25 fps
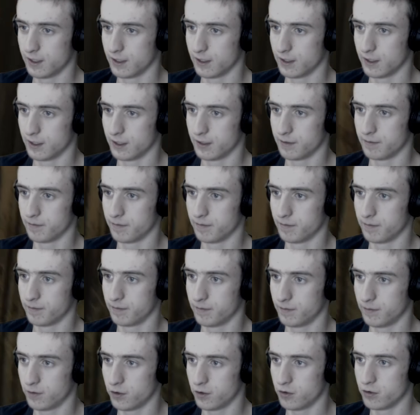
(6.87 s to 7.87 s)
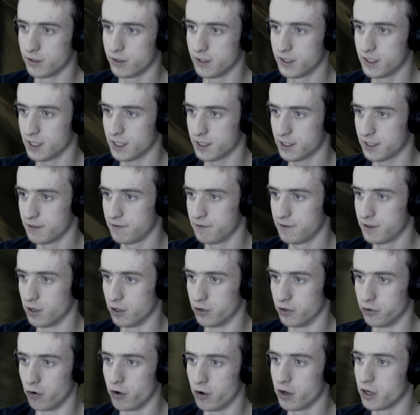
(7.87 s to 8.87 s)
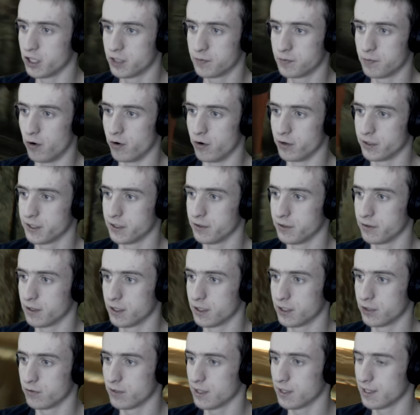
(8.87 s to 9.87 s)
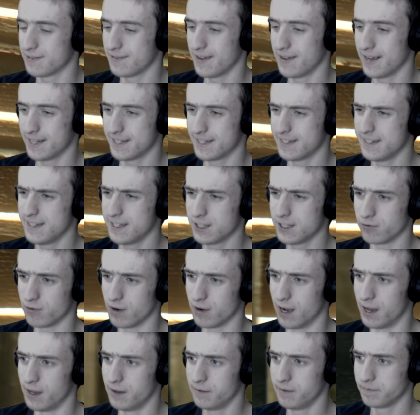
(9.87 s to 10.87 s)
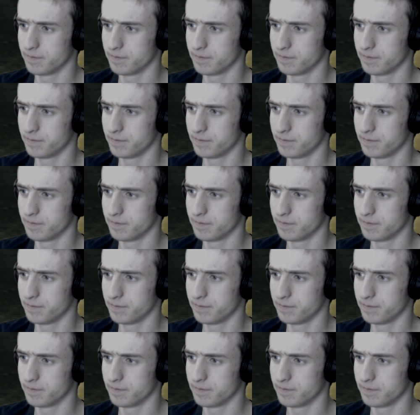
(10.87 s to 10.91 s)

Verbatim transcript: Ähm, und nicht, dass die wieder neu gespawnt sind oder so. Das wäre jetzt nicht so geil.